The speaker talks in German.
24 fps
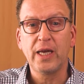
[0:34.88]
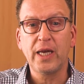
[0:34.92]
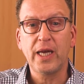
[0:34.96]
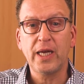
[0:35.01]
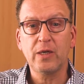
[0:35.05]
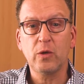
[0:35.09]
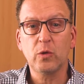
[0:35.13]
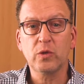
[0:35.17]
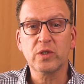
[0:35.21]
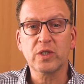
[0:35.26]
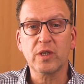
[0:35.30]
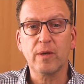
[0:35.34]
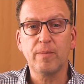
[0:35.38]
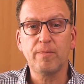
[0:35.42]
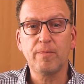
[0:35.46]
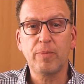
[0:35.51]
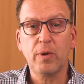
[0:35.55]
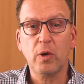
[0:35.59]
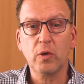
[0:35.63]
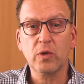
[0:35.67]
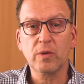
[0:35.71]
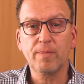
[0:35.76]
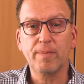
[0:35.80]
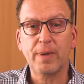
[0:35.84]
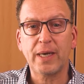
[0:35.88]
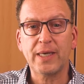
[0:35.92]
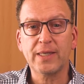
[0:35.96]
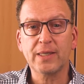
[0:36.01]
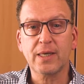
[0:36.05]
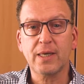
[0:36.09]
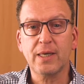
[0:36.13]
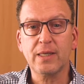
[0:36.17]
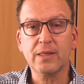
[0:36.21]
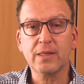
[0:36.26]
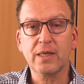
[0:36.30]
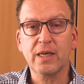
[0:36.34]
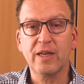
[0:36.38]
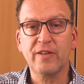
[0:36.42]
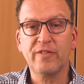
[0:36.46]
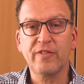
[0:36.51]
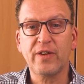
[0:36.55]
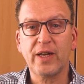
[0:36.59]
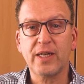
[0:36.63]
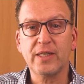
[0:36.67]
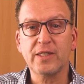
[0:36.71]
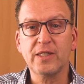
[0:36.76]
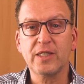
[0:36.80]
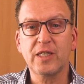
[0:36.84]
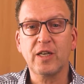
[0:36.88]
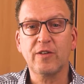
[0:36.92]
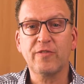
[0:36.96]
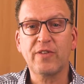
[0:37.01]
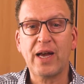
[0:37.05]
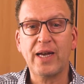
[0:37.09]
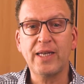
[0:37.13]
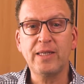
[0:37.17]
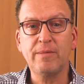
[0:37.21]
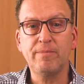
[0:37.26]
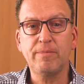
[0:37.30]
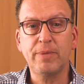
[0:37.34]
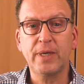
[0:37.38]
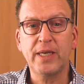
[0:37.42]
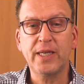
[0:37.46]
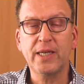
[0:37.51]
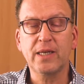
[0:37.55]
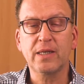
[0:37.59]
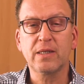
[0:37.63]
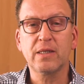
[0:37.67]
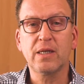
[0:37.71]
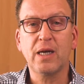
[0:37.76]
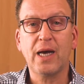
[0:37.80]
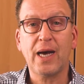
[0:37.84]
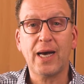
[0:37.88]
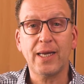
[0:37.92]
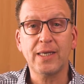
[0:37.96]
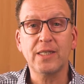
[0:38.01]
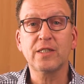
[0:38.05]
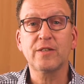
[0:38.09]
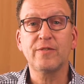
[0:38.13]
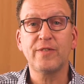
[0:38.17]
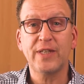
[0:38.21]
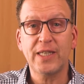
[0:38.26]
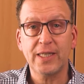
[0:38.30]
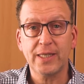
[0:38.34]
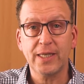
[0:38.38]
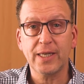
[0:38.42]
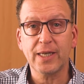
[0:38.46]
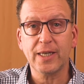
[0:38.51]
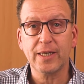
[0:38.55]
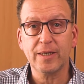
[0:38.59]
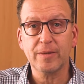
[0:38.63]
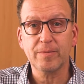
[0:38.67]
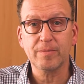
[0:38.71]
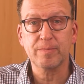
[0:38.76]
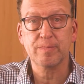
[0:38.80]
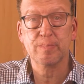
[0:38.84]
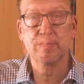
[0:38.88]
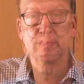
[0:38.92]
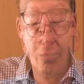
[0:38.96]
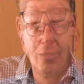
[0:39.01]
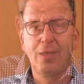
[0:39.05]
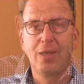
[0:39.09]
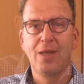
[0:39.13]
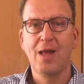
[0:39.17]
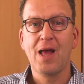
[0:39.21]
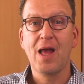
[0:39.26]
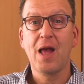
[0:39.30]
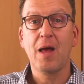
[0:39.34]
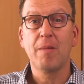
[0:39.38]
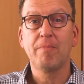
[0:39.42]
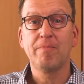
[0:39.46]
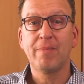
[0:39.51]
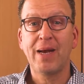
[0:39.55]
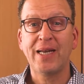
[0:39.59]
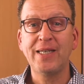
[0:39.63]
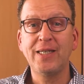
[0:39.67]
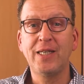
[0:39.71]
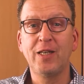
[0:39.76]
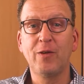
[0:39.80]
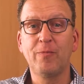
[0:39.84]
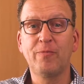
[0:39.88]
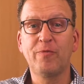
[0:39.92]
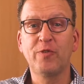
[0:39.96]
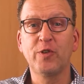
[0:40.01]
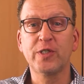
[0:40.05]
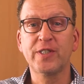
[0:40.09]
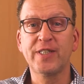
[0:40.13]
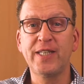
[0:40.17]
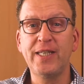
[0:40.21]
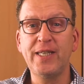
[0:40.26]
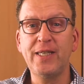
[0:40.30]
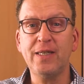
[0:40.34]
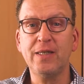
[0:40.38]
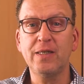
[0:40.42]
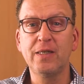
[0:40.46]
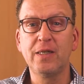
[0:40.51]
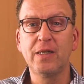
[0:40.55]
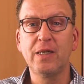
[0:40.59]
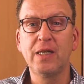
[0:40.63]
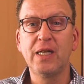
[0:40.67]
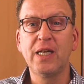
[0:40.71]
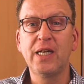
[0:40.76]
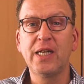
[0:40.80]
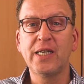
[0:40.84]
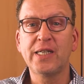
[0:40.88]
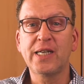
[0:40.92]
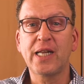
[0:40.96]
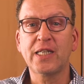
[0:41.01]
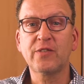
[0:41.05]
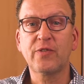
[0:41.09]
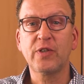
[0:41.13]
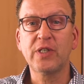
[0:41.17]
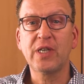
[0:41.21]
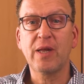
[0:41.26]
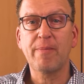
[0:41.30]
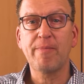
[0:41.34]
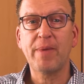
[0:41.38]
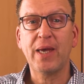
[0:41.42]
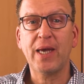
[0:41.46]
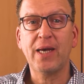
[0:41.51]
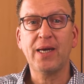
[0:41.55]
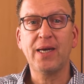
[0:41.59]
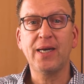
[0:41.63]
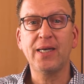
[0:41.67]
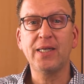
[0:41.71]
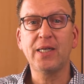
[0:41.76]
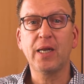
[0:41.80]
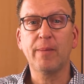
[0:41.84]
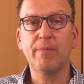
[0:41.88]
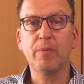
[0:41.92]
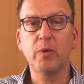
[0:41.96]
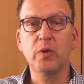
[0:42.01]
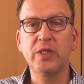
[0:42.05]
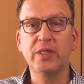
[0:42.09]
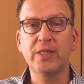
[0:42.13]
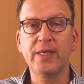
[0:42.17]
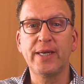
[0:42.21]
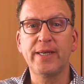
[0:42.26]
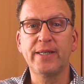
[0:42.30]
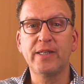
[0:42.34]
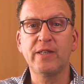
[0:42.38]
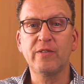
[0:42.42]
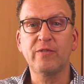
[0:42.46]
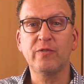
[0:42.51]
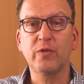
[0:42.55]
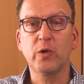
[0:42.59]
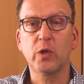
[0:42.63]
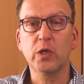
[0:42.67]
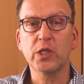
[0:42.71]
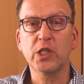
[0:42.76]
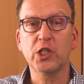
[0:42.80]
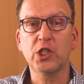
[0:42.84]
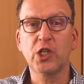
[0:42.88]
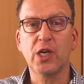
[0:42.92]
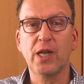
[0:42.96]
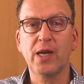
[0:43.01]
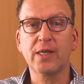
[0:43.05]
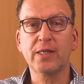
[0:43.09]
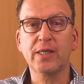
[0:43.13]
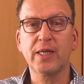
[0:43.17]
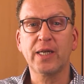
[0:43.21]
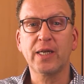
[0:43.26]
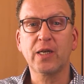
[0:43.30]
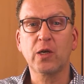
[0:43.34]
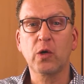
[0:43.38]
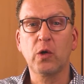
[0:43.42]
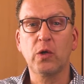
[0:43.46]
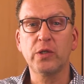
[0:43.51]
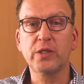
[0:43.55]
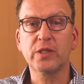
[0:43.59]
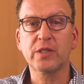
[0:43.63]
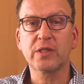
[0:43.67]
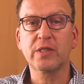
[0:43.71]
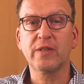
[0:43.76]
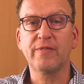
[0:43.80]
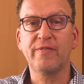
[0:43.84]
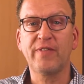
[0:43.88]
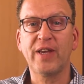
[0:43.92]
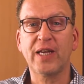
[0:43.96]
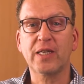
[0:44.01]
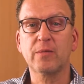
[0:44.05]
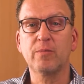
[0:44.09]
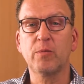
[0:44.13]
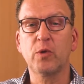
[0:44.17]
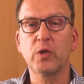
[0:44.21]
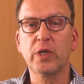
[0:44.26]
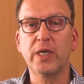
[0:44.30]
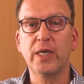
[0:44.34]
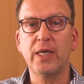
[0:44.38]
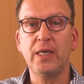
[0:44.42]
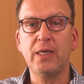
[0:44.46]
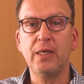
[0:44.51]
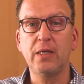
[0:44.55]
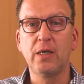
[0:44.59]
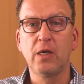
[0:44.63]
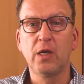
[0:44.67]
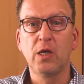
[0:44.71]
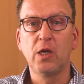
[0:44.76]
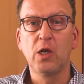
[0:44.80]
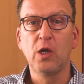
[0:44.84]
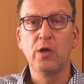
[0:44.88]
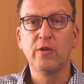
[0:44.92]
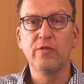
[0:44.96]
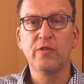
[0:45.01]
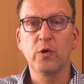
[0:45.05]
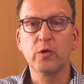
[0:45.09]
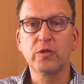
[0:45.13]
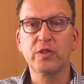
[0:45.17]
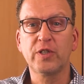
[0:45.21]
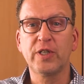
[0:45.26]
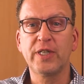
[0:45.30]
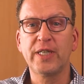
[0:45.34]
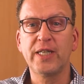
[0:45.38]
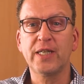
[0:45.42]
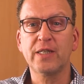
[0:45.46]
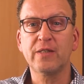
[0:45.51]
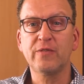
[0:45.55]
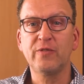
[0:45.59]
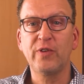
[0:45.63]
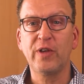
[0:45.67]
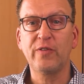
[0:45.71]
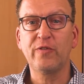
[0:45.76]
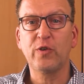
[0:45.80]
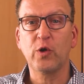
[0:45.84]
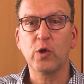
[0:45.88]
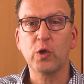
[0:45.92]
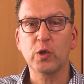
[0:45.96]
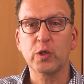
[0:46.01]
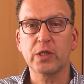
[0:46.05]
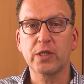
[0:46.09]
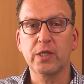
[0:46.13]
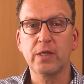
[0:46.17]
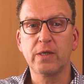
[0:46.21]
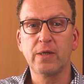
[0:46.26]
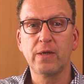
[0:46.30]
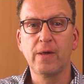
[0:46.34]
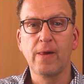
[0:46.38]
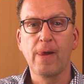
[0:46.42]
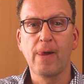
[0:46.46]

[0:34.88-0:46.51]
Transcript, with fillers: In unserem Blogbeitrag erfahren Sie auf einen Blick alles Wichtige. Mein Tipp für Sie, das von der Mehrheit der Bundesländer vorgeschlagene Kostenwertmodell funktioniert wie folgt.